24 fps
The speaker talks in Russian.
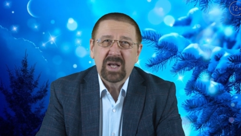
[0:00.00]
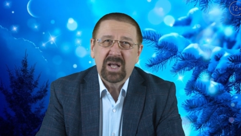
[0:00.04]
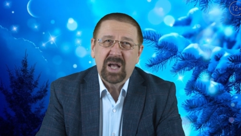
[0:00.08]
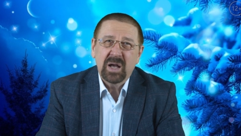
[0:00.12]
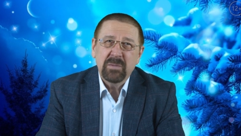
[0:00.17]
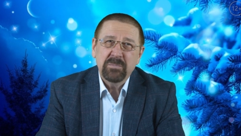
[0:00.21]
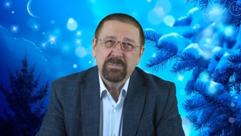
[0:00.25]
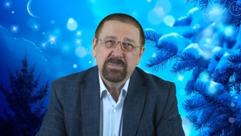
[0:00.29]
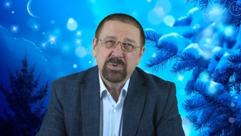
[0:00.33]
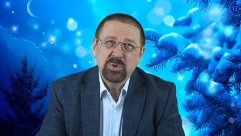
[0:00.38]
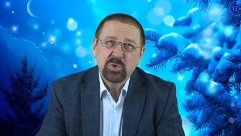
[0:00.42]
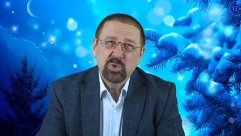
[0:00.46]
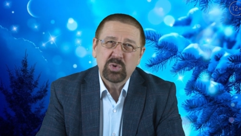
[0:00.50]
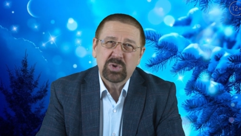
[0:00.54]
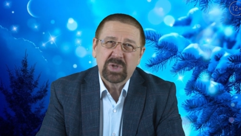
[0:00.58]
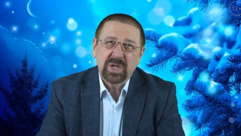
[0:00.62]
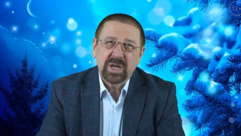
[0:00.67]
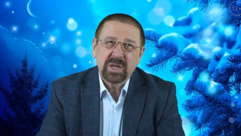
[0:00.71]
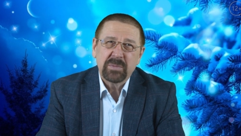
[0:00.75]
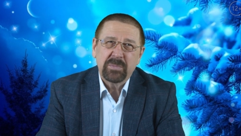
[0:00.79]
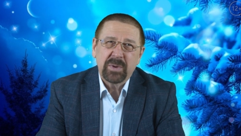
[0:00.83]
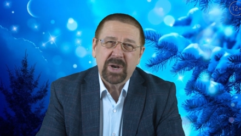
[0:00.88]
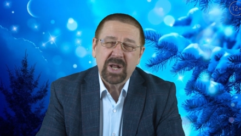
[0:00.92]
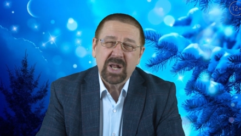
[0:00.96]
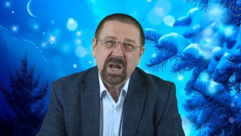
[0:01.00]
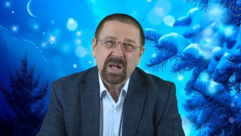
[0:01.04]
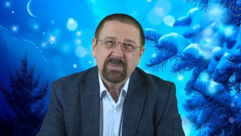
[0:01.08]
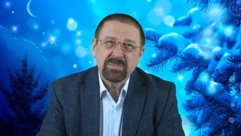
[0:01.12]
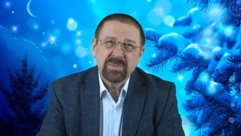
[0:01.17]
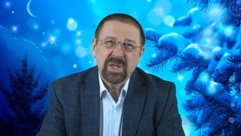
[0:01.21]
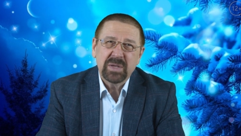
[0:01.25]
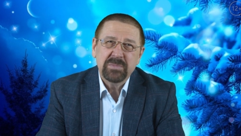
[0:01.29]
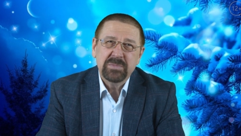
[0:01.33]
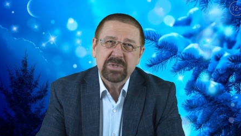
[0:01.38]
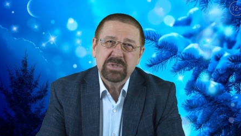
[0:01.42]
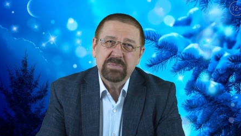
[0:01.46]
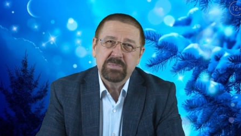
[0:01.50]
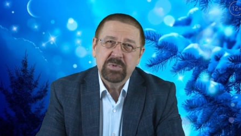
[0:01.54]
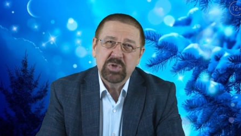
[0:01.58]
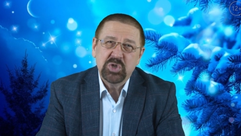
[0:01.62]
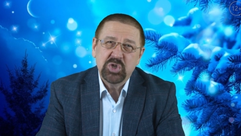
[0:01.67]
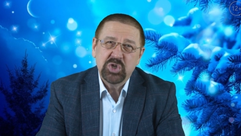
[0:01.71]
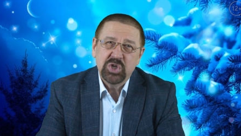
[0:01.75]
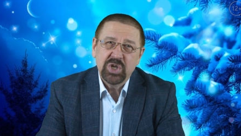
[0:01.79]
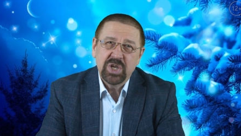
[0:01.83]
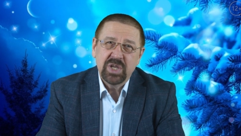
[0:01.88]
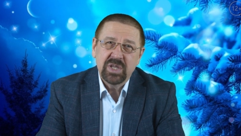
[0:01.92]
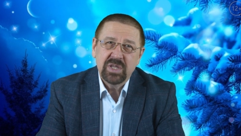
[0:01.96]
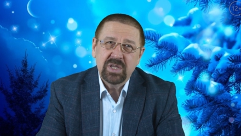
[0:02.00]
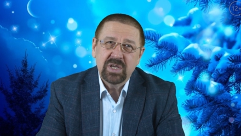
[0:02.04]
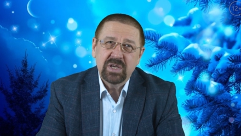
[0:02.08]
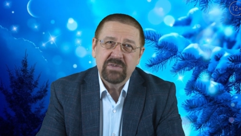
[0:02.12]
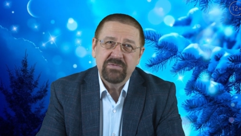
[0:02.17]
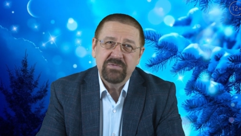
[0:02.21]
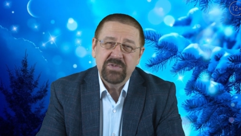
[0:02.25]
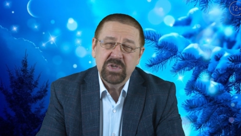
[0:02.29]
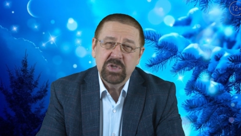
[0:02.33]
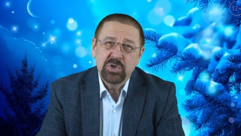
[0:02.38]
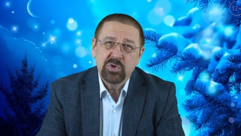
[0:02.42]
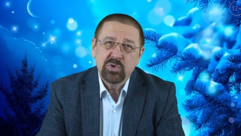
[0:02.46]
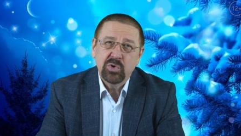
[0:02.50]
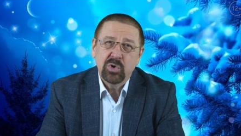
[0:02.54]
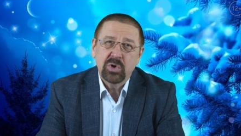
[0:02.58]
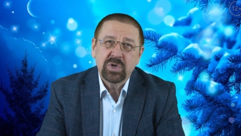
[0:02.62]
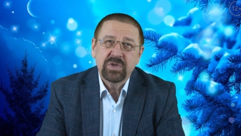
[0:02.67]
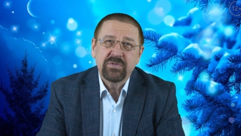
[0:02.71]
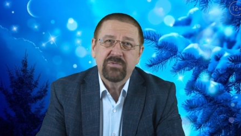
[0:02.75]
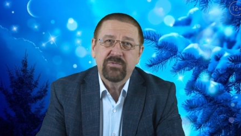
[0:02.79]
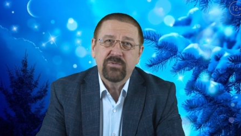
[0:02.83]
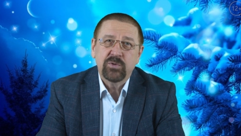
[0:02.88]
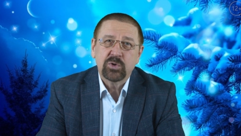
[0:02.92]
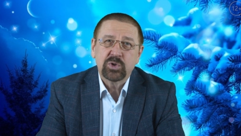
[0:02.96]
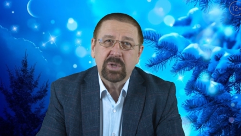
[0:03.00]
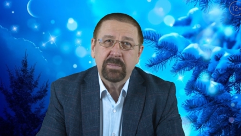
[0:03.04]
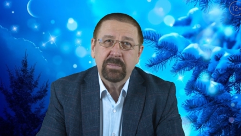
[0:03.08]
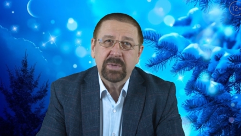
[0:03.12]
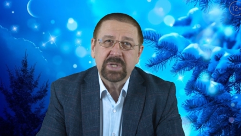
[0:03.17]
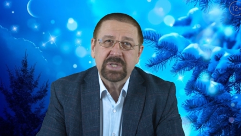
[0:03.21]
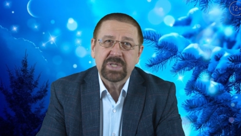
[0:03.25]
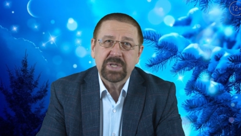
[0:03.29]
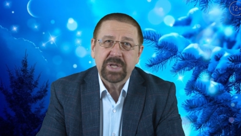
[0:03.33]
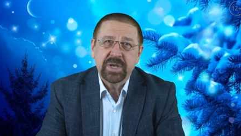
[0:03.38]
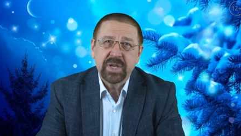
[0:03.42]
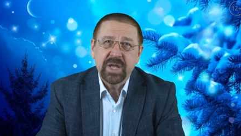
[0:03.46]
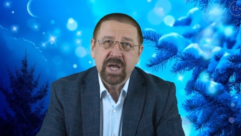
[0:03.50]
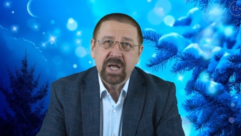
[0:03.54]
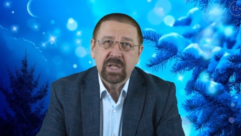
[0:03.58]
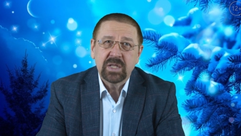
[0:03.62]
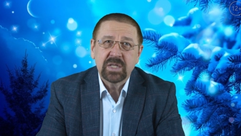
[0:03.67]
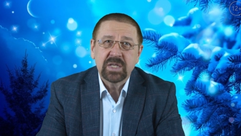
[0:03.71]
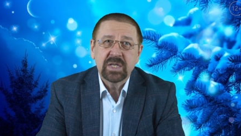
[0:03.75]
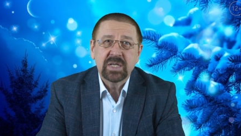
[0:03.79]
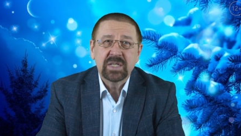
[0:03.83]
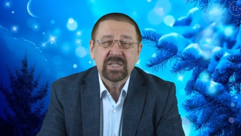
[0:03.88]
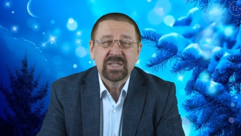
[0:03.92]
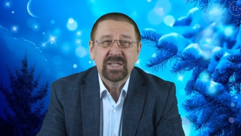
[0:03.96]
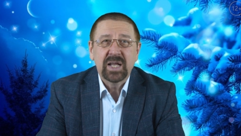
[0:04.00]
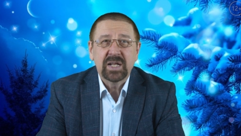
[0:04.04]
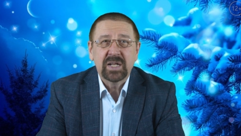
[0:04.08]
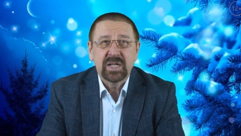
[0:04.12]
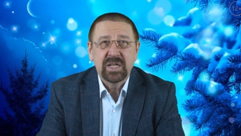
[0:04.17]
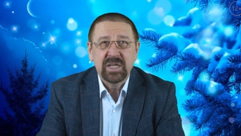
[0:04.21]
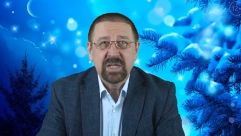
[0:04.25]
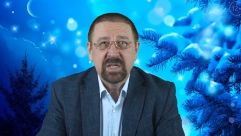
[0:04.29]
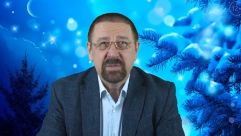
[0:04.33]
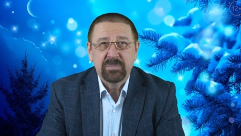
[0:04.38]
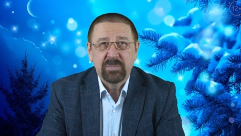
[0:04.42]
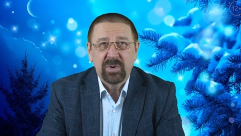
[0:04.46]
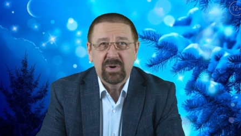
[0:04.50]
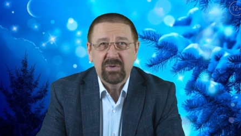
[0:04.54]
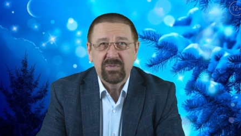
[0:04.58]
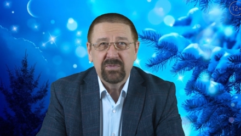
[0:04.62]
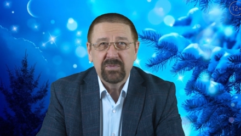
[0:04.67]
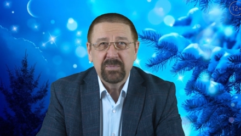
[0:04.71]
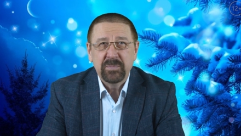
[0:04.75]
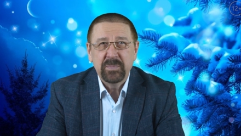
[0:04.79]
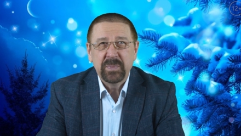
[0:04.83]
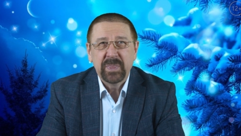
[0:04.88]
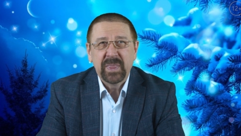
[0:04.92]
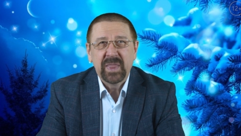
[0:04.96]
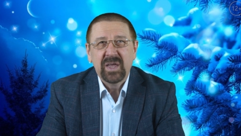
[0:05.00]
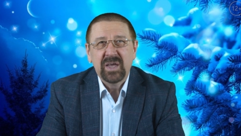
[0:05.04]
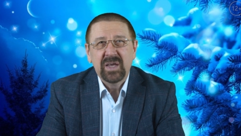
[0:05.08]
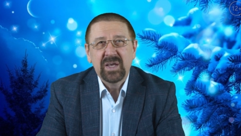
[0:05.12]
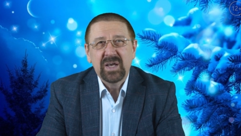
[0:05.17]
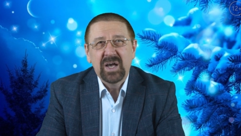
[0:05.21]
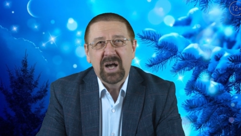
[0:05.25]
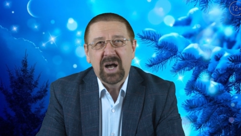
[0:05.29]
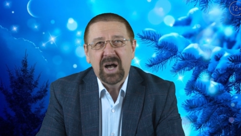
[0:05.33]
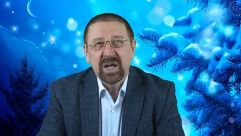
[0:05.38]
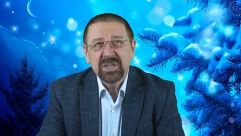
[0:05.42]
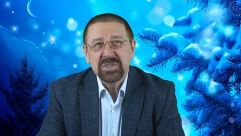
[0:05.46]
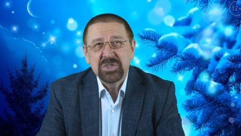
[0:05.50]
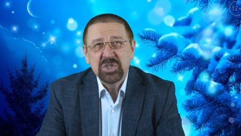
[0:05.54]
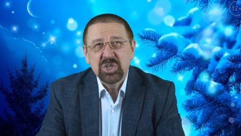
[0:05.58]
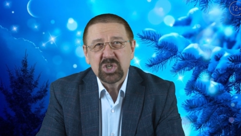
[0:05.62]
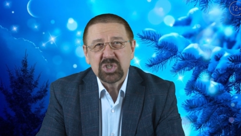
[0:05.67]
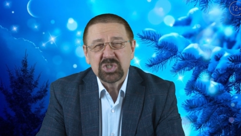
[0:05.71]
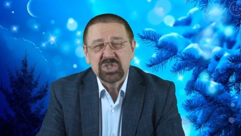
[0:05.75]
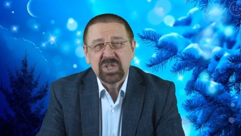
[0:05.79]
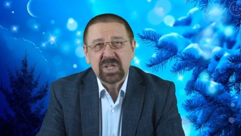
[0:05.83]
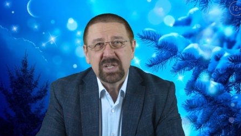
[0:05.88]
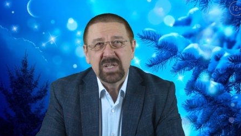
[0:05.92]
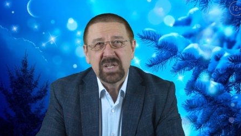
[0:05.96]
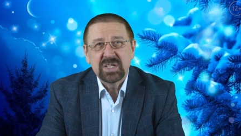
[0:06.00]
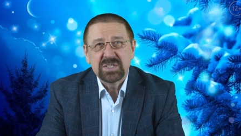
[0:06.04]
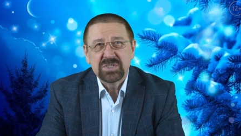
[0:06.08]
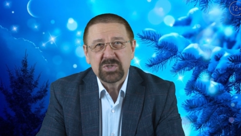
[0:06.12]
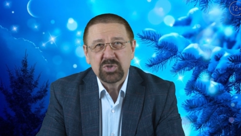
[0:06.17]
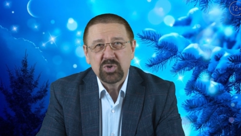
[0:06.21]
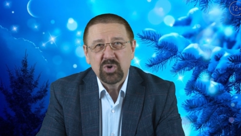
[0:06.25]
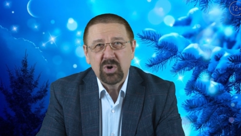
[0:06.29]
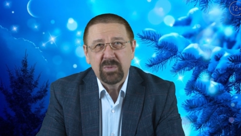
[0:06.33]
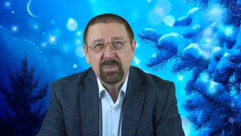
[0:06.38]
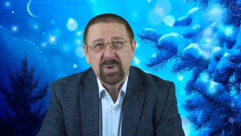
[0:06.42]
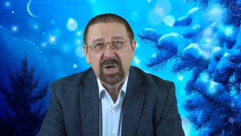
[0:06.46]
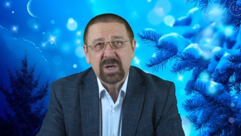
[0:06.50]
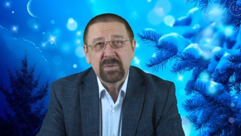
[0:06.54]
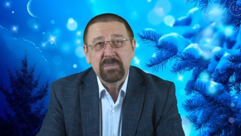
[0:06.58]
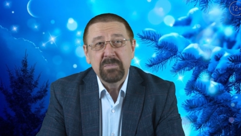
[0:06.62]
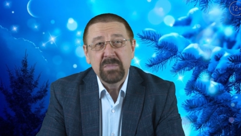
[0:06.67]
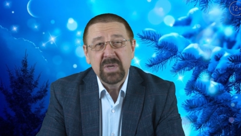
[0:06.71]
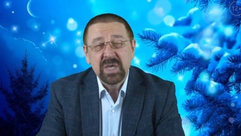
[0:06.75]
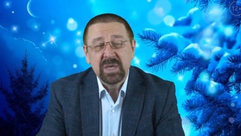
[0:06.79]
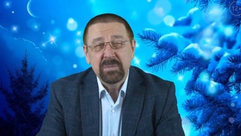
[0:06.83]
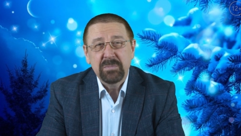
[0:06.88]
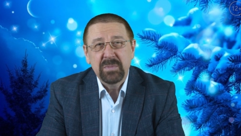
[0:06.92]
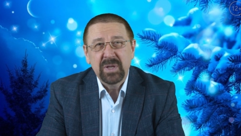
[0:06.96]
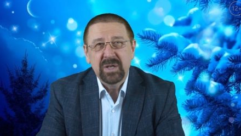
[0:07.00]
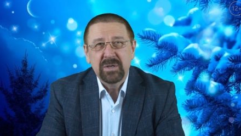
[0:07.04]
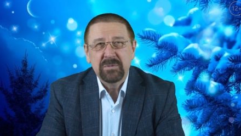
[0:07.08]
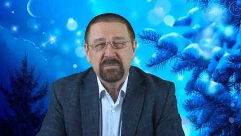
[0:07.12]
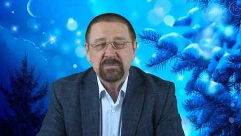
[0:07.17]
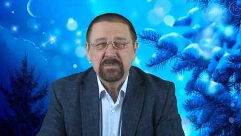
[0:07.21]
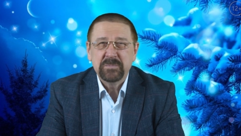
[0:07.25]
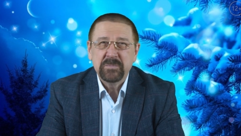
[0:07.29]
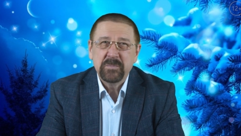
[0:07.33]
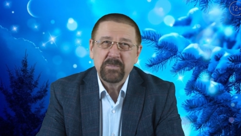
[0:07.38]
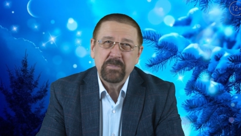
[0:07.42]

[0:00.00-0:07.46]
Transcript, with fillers: компьютеры, программное обеспечение, видео и фотоматериалы для клипов, одежда для съемок, мебель.